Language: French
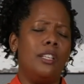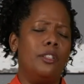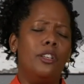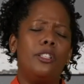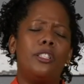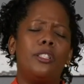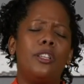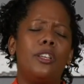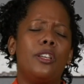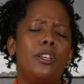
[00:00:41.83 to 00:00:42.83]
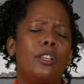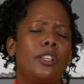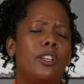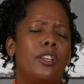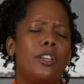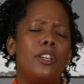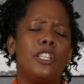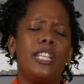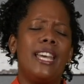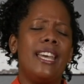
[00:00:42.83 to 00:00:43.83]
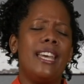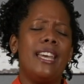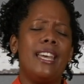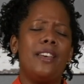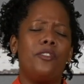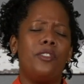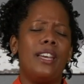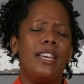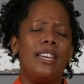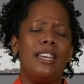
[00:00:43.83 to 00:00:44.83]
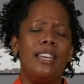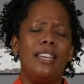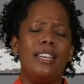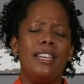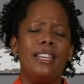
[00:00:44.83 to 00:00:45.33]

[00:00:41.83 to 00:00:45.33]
de ce que j'ai fait.